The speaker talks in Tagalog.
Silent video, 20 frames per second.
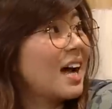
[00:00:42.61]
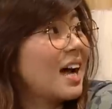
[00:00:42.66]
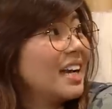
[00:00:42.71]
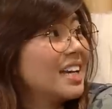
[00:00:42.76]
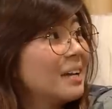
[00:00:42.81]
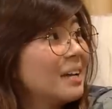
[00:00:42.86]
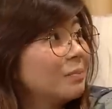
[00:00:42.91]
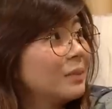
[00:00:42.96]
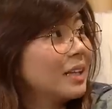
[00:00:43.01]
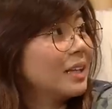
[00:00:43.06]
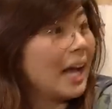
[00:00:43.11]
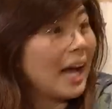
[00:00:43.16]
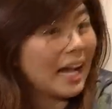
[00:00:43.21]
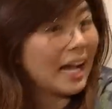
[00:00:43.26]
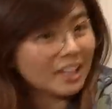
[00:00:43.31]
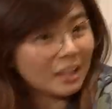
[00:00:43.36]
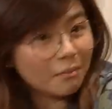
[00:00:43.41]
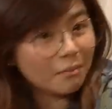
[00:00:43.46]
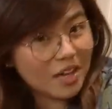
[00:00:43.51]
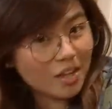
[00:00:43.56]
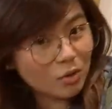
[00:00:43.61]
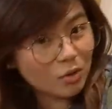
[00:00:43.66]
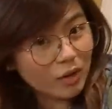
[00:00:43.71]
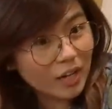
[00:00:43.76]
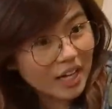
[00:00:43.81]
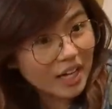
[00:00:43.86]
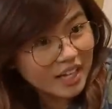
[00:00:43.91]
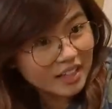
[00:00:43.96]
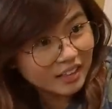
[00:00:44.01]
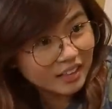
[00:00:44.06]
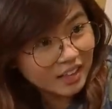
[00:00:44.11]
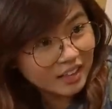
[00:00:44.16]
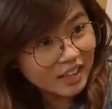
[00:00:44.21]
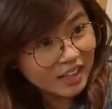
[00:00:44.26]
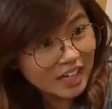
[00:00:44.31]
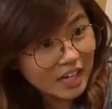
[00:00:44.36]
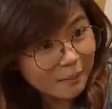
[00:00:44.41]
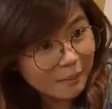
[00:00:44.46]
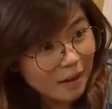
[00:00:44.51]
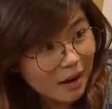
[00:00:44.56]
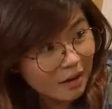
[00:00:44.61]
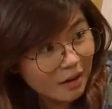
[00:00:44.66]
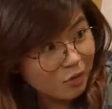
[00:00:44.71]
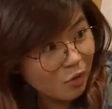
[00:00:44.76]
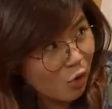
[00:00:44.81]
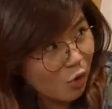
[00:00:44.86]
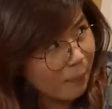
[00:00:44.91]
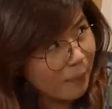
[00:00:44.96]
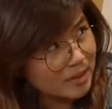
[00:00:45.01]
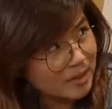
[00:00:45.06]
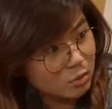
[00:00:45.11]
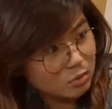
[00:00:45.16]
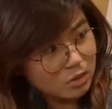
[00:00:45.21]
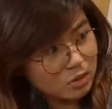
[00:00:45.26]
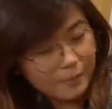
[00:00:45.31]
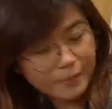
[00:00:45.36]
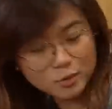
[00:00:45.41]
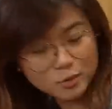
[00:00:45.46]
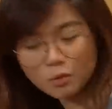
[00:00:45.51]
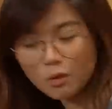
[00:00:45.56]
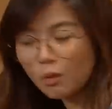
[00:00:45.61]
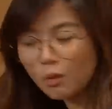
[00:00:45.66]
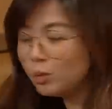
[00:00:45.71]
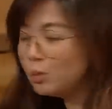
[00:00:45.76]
hanap nila ate, merong 18 and above. O, oh, pasok na pasok ako